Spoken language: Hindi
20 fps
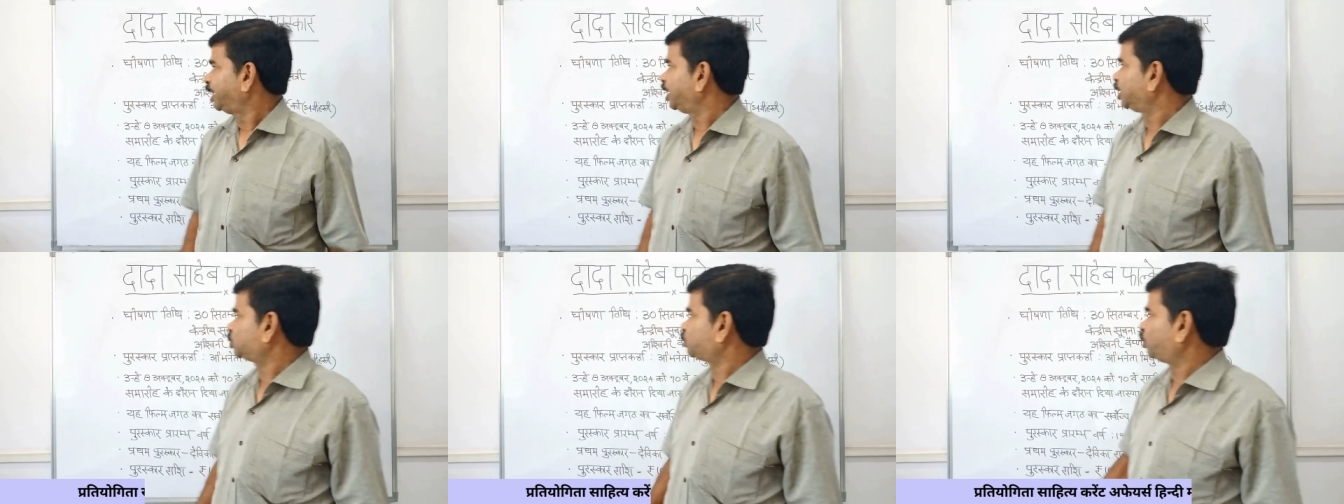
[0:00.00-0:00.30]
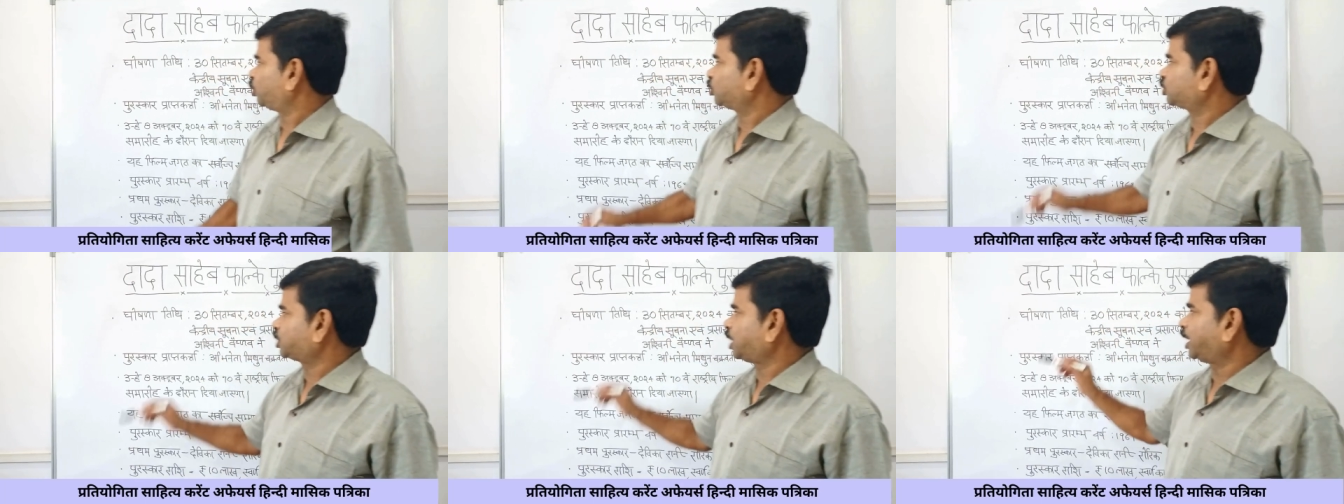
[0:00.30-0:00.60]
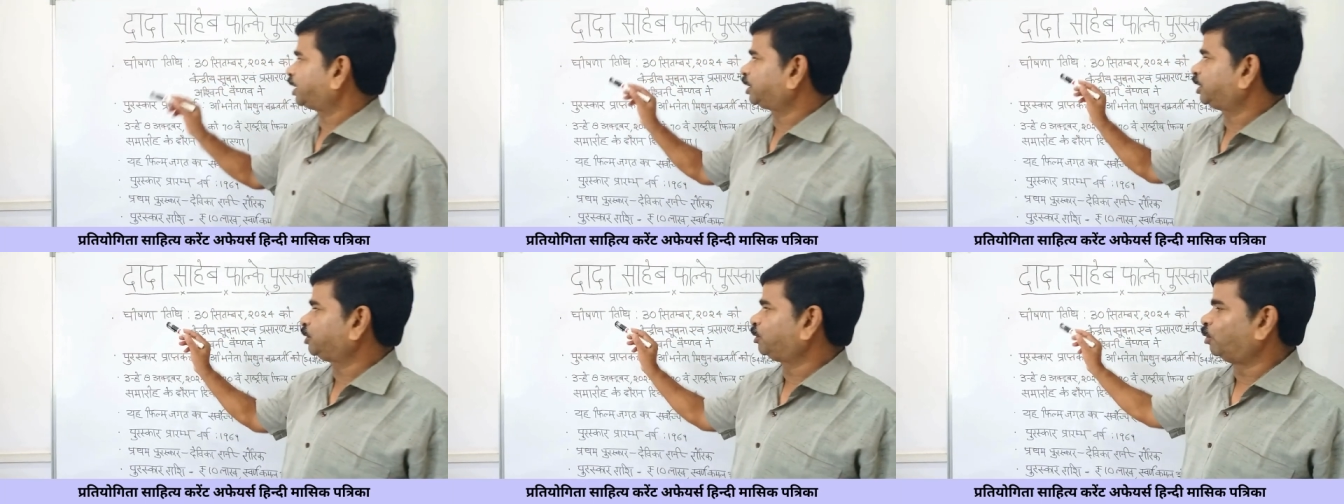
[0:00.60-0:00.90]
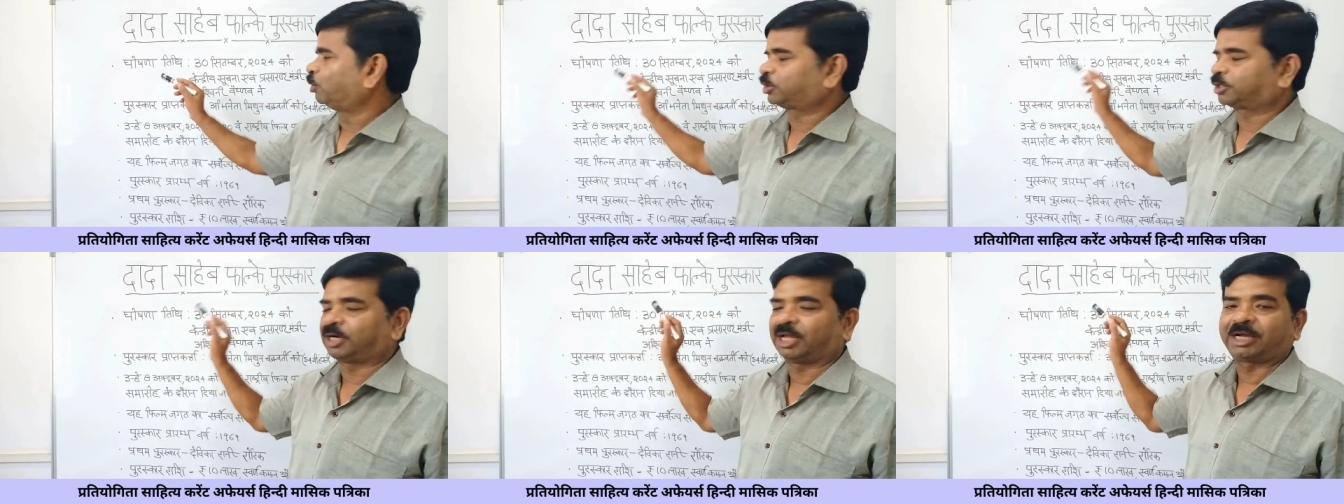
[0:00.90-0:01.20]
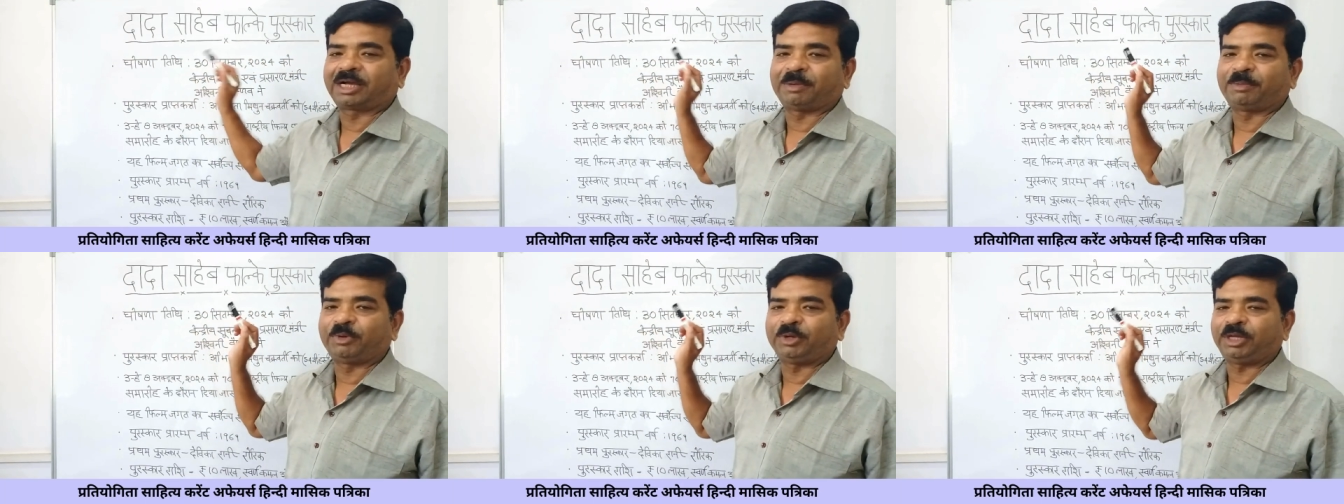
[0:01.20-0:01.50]
इस पुरस्कार की घोषणा
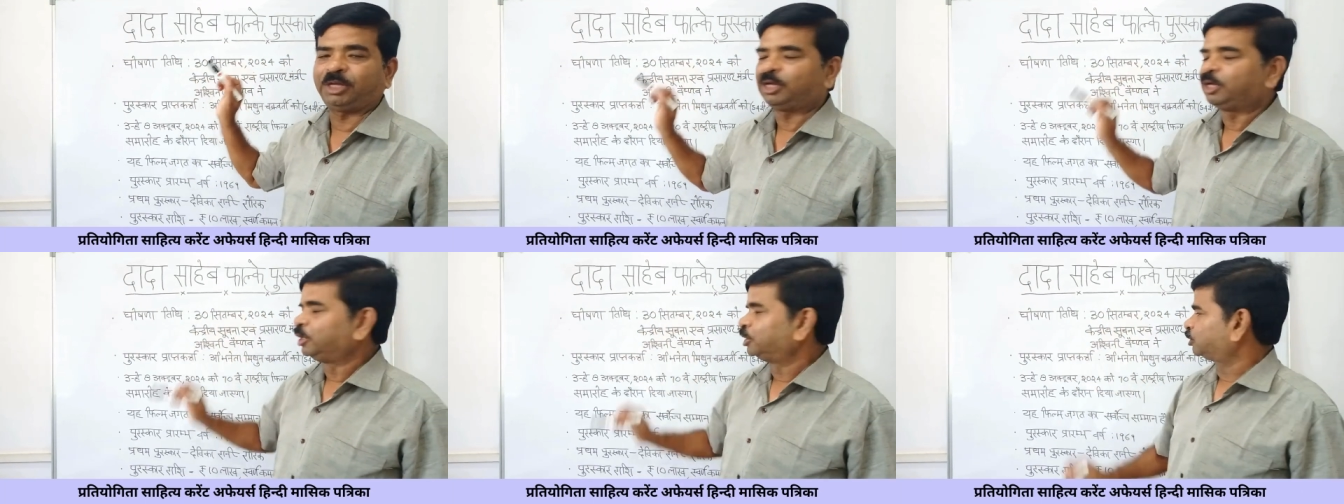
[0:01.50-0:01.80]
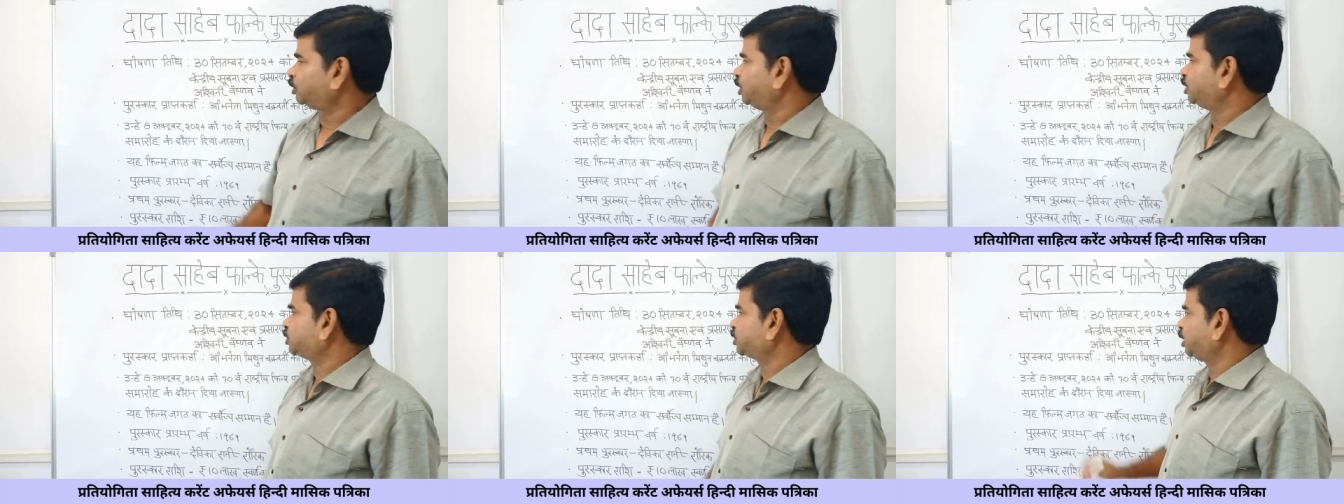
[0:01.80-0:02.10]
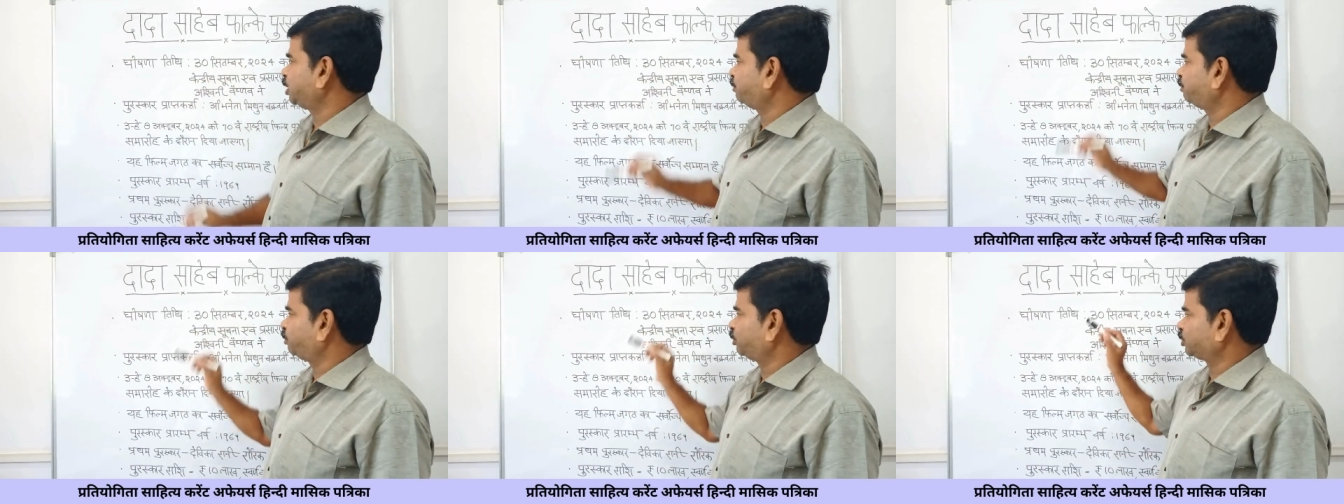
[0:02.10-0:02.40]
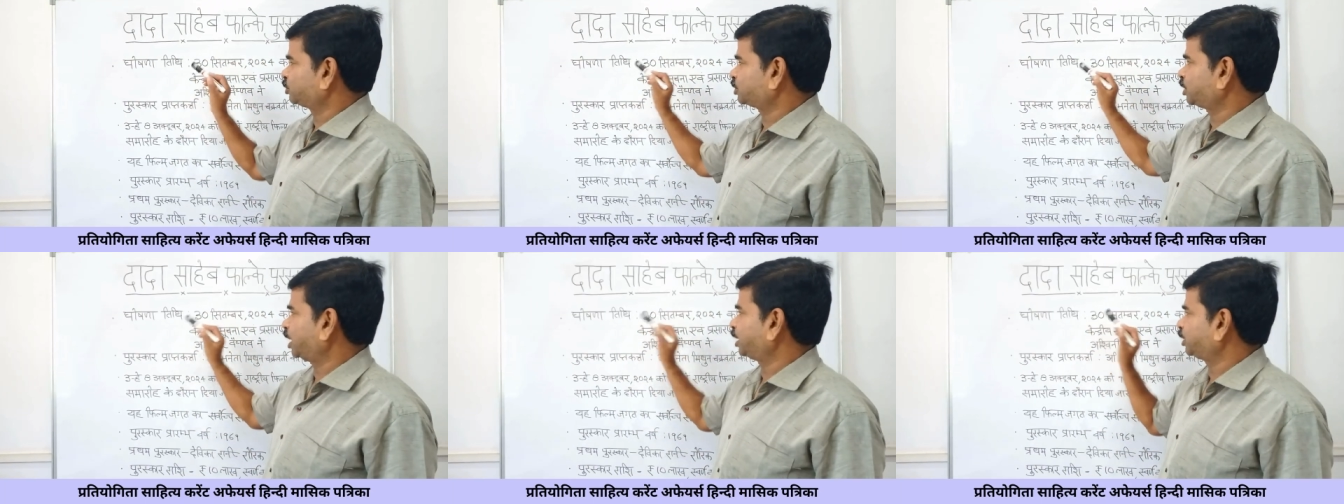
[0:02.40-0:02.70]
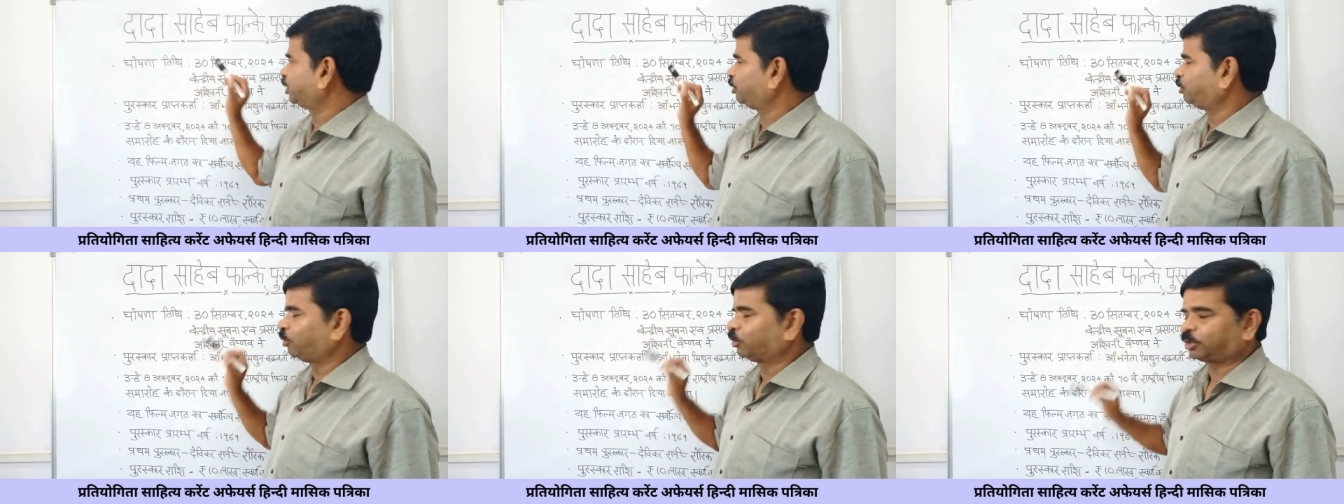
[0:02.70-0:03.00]
कब हुई तो इसकी पुरस्कार
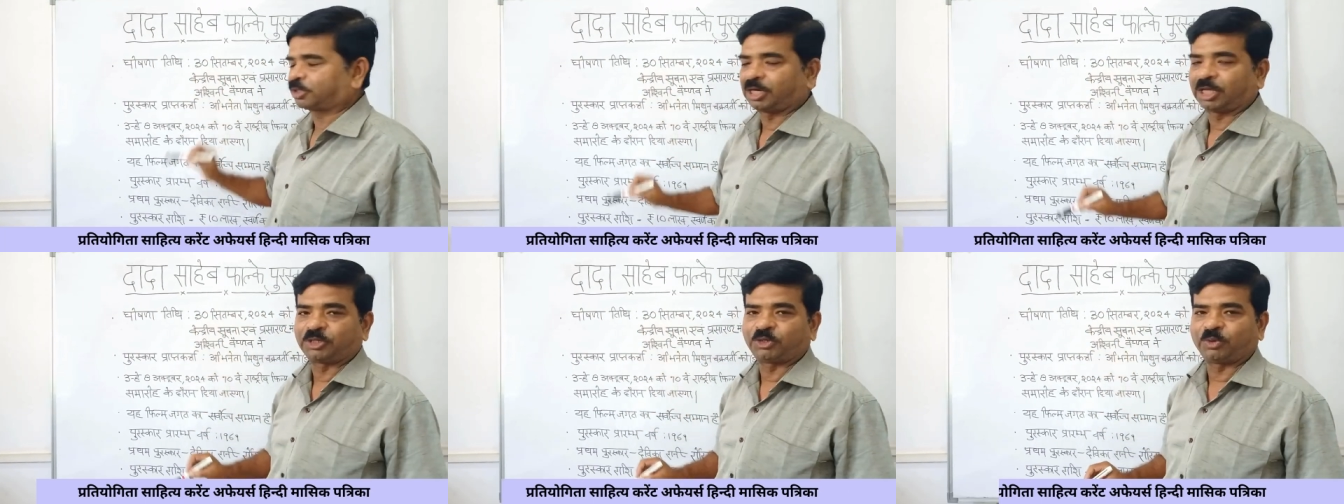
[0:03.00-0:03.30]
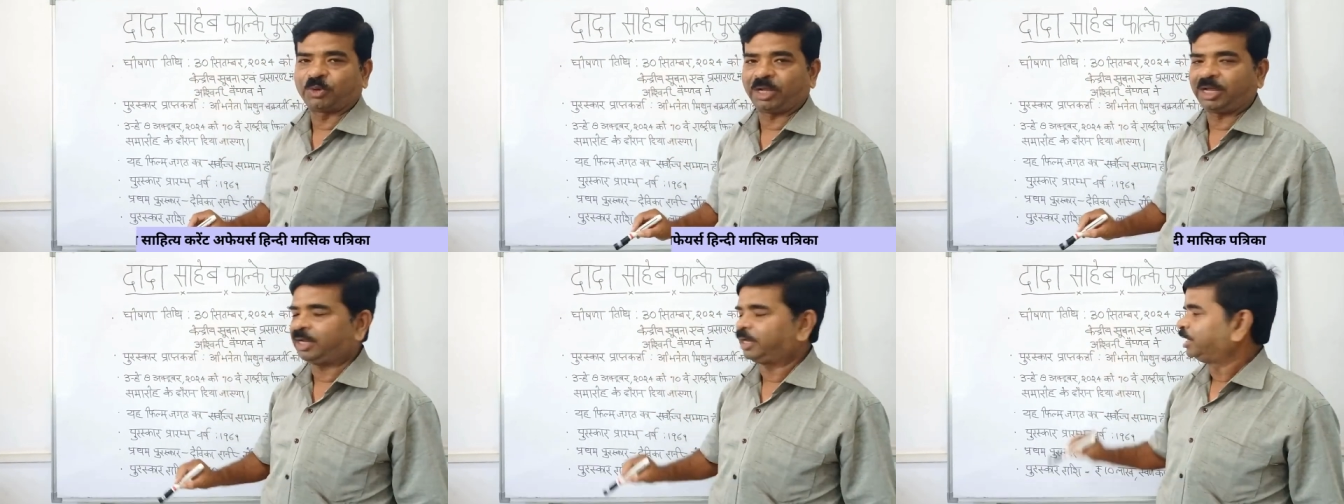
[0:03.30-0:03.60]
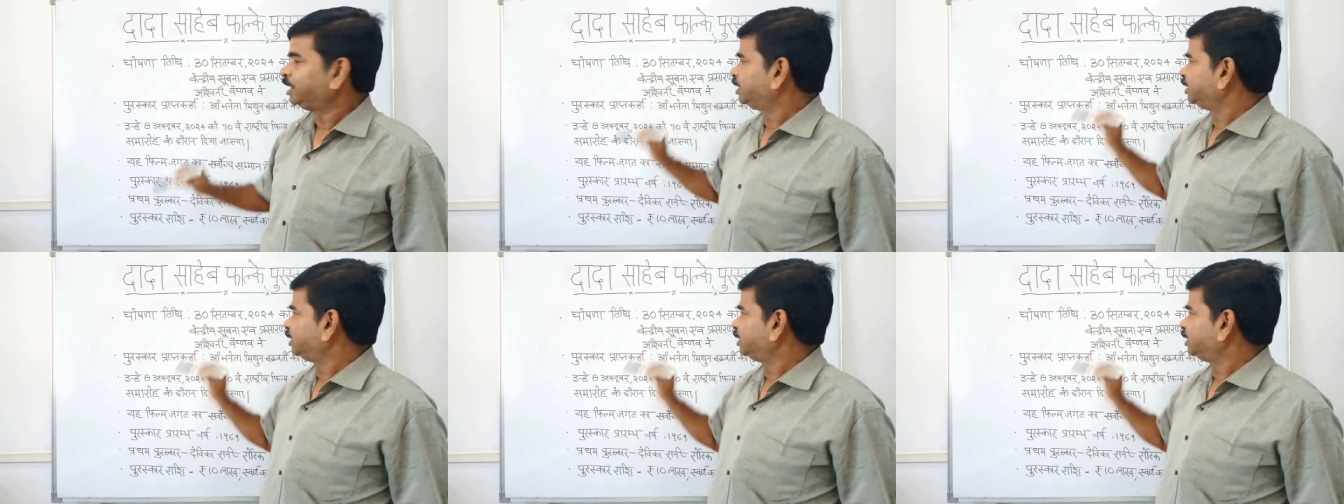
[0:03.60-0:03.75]
की घोषणा जो है